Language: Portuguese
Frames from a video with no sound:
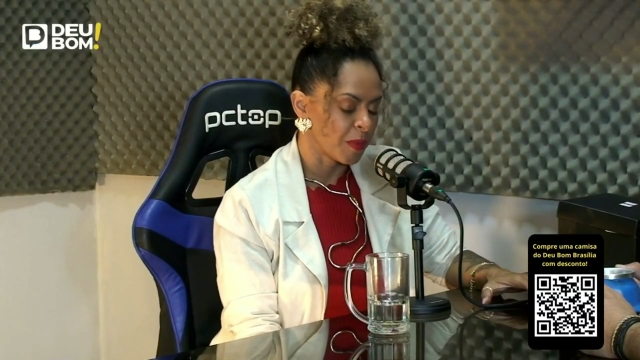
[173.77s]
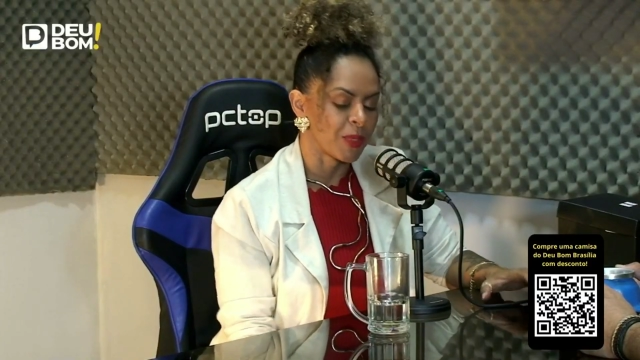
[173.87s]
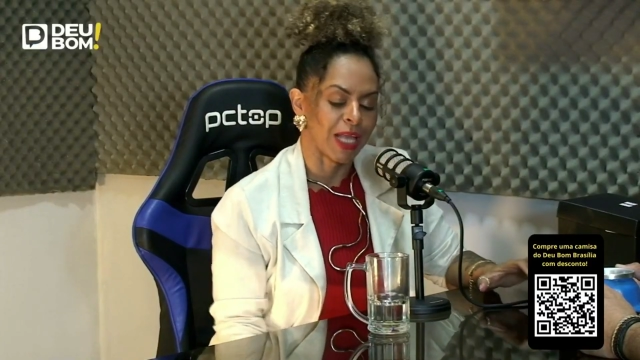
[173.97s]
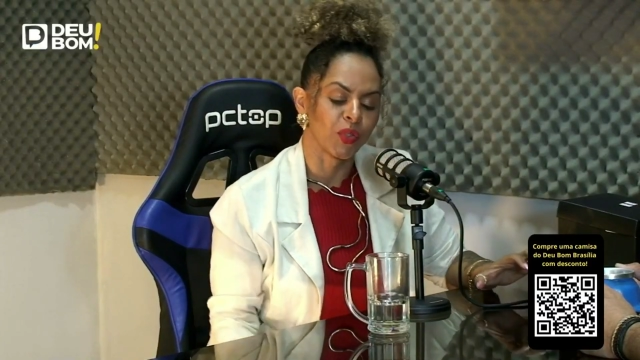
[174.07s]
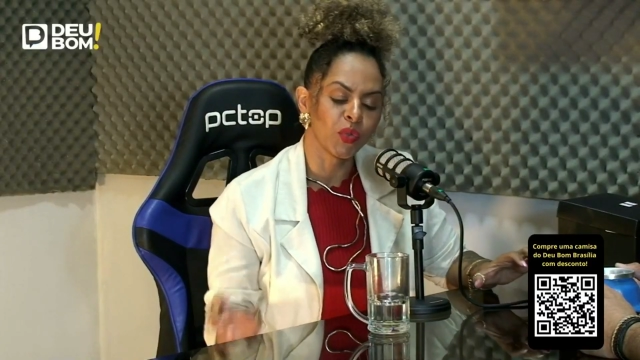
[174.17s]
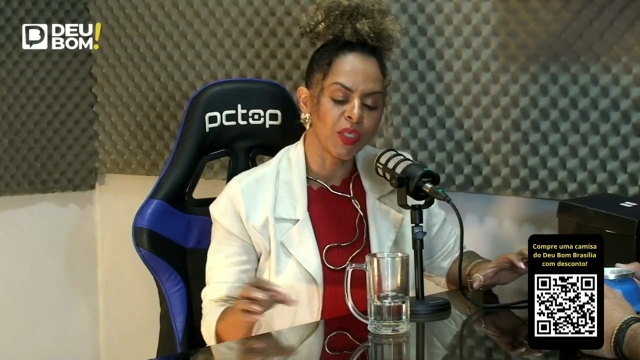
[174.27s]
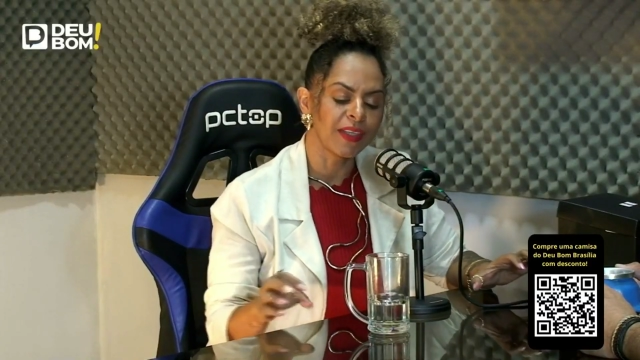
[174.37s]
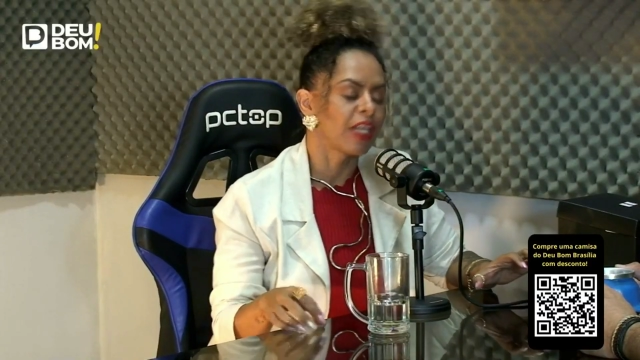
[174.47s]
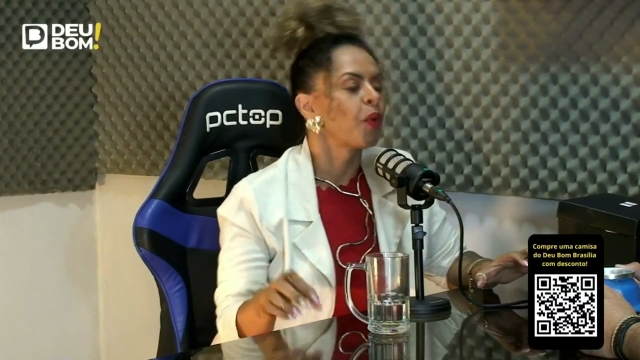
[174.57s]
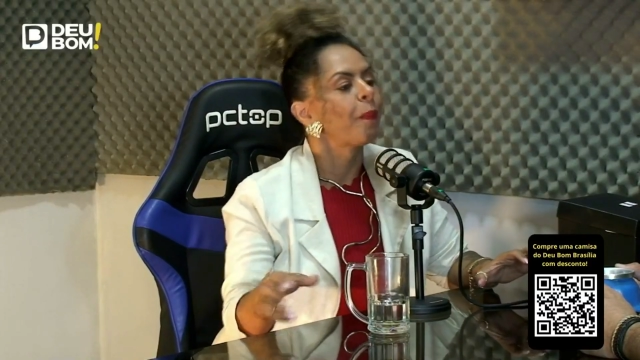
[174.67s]
vamos lá, tudo que
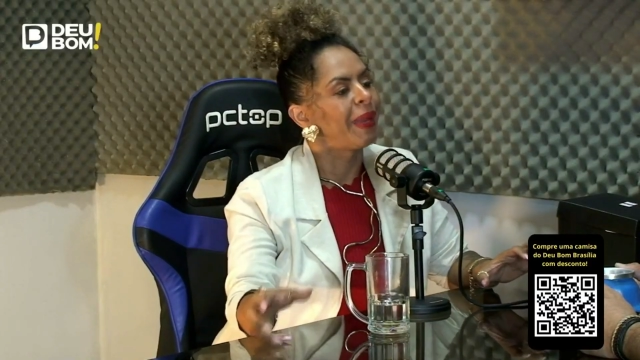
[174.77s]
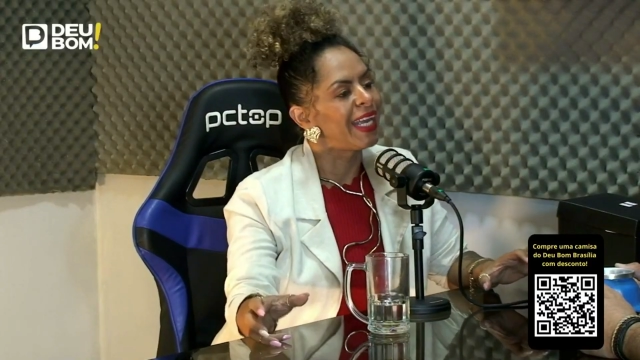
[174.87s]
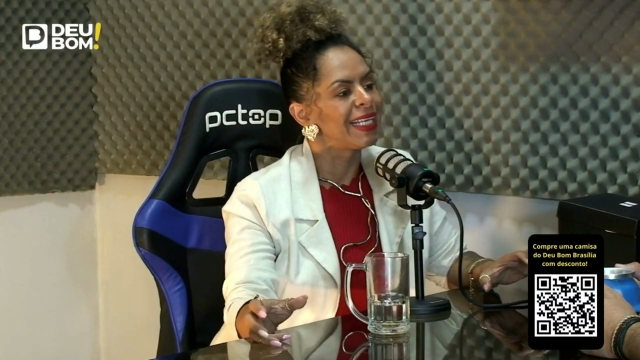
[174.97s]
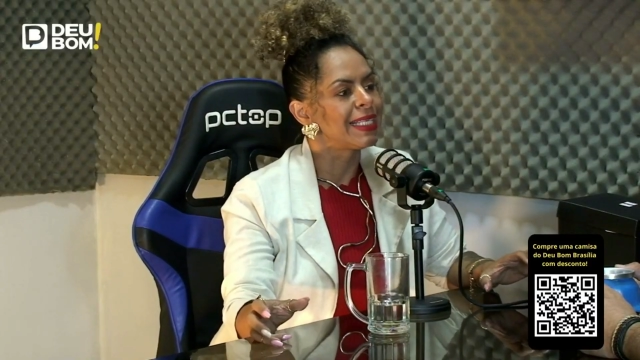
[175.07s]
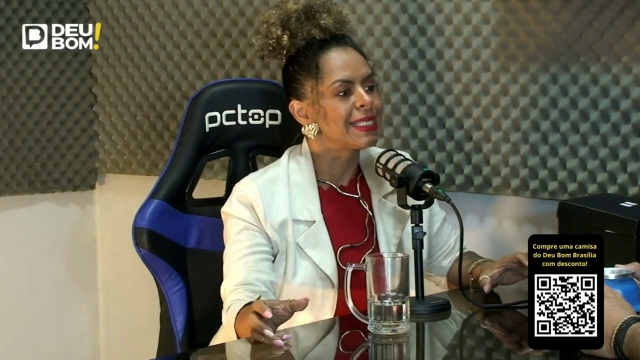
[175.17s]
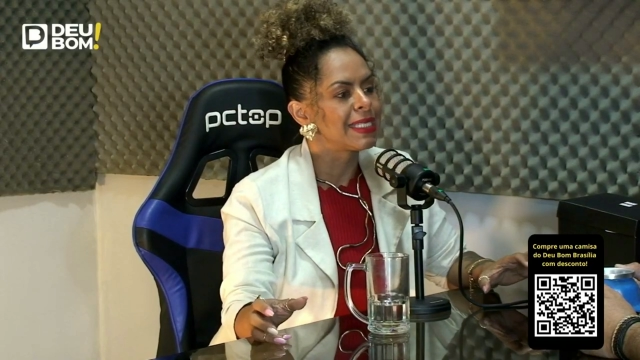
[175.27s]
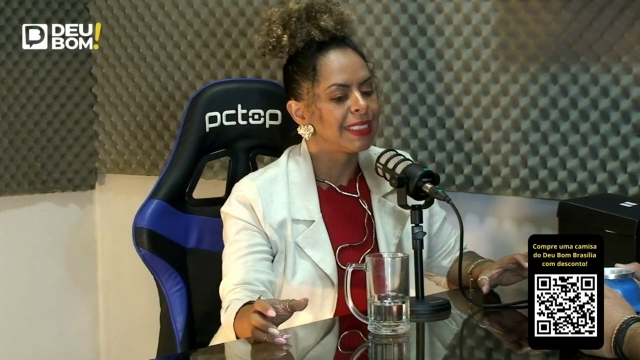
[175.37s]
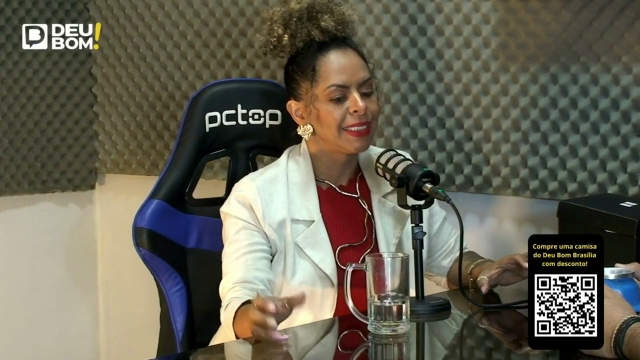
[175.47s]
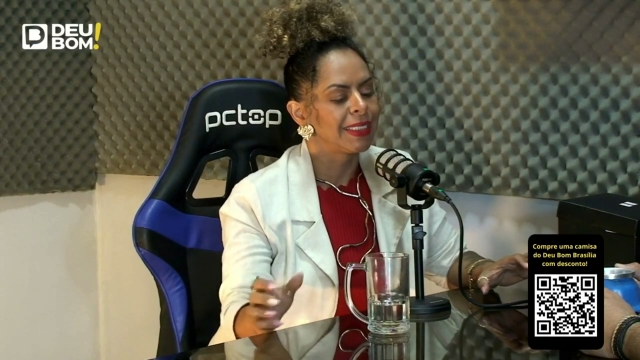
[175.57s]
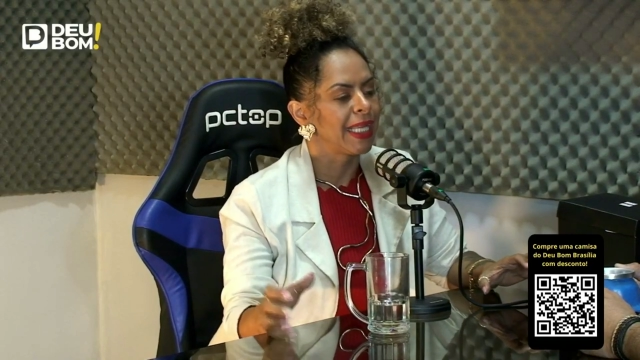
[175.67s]
tem no pênis
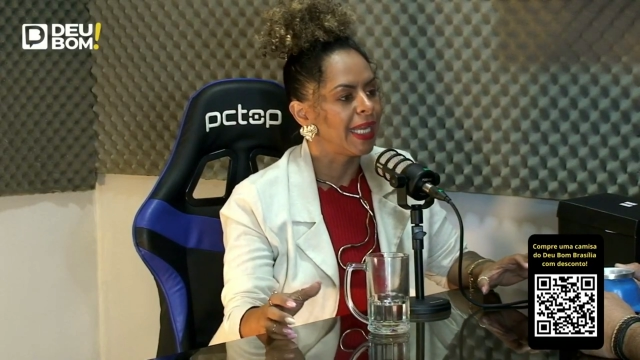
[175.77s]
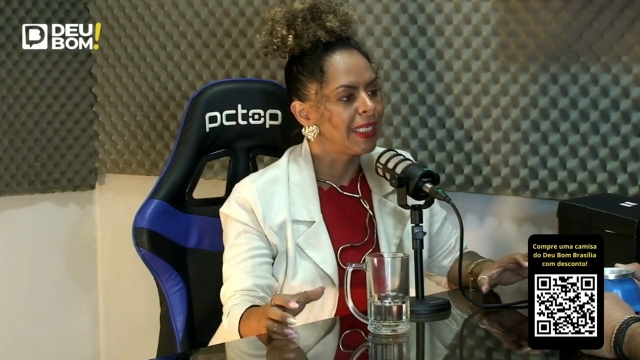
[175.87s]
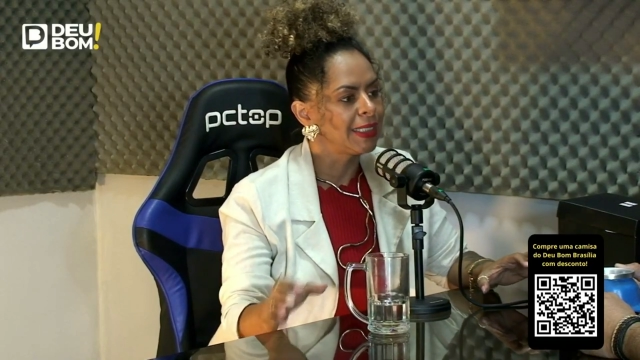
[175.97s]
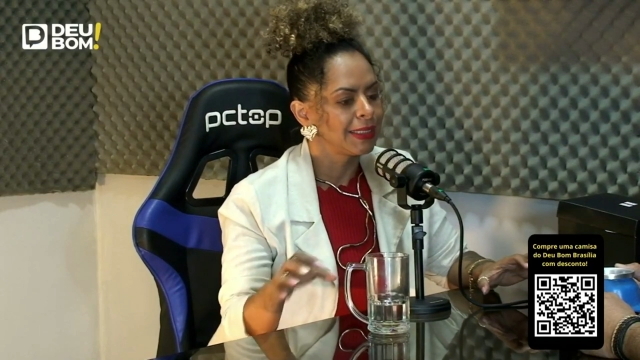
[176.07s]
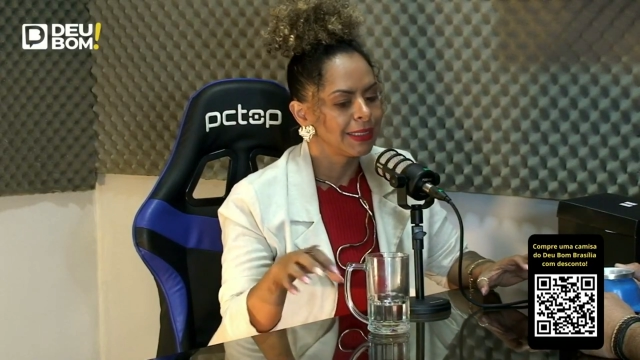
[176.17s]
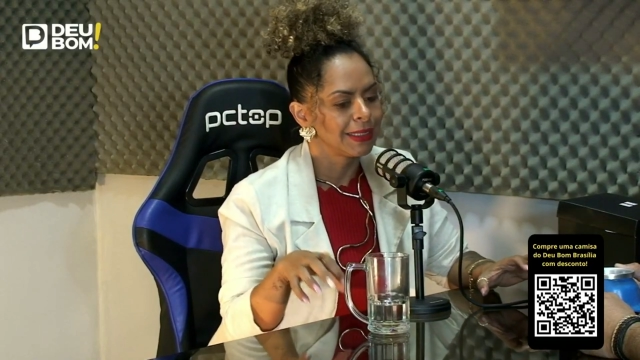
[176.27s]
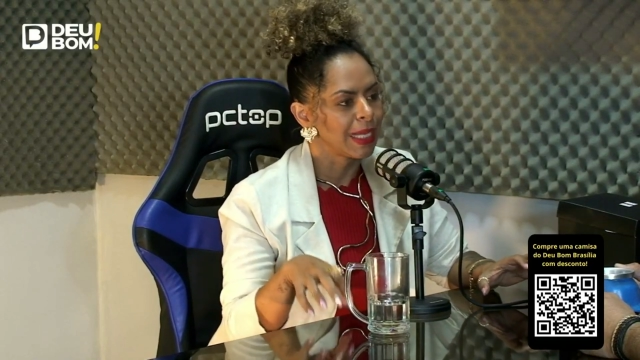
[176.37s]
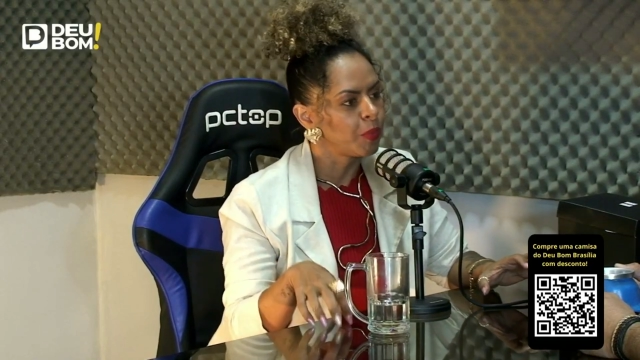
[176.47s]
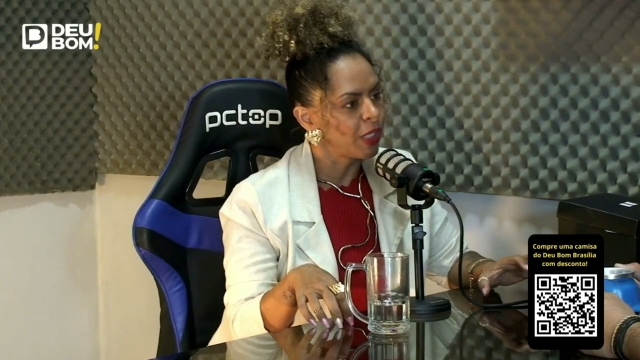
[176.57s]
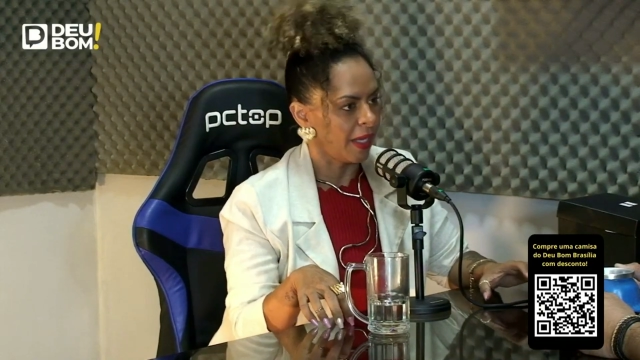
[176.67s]
tem
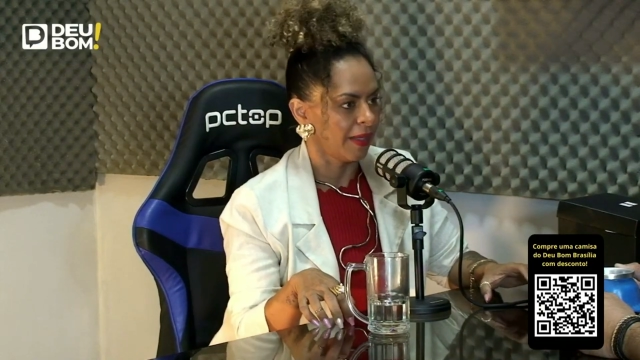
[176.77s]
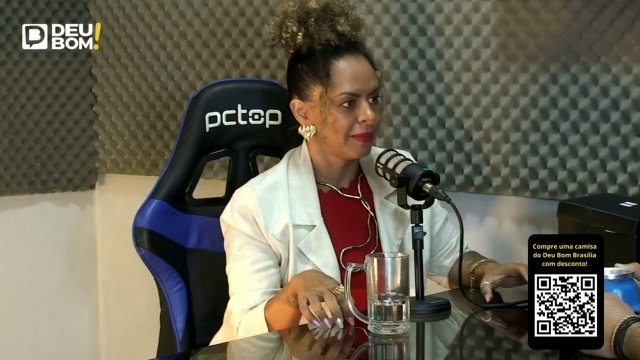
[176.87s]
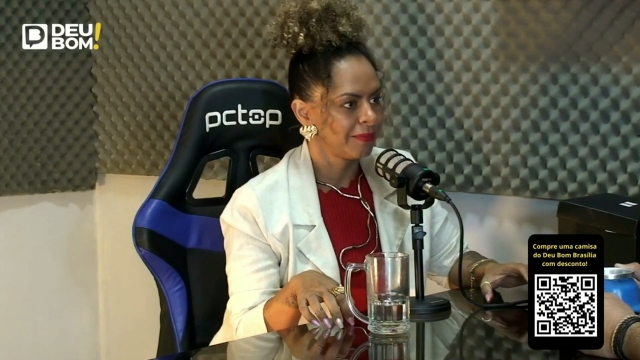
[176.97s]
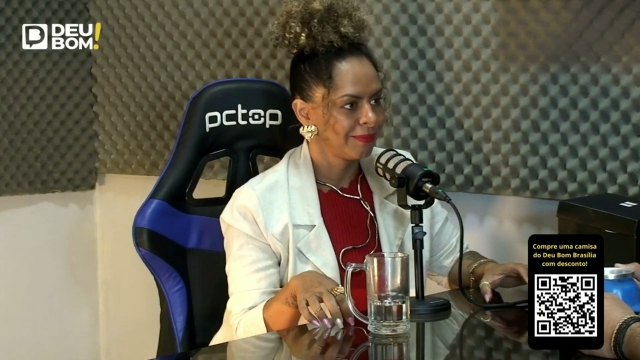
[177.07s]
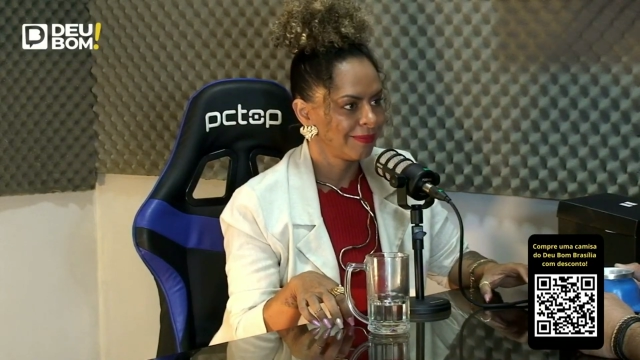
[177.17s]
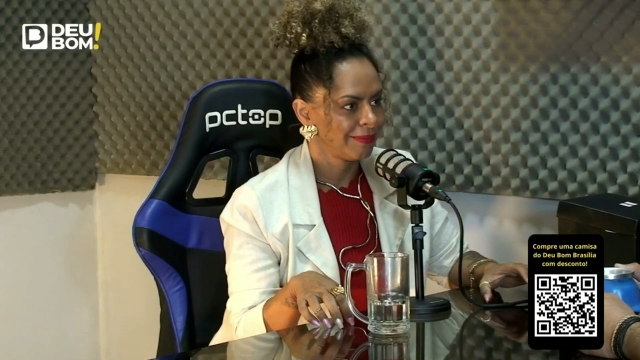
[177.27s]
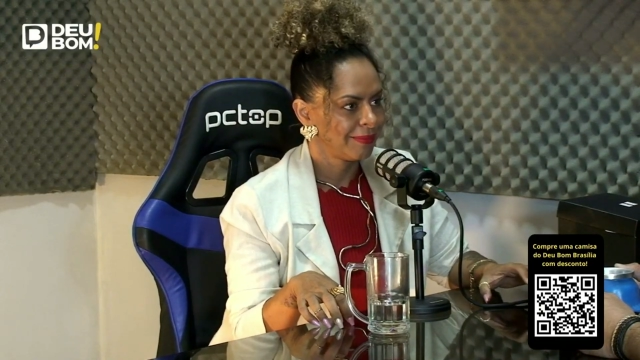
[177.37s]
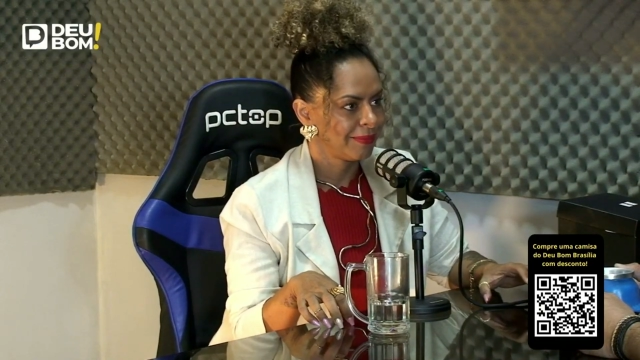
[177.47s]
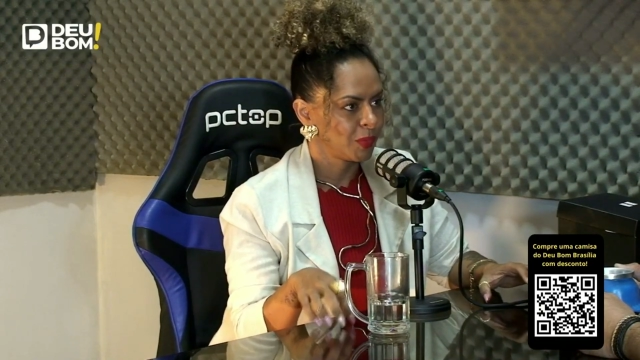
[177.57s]
na mulher. Certo.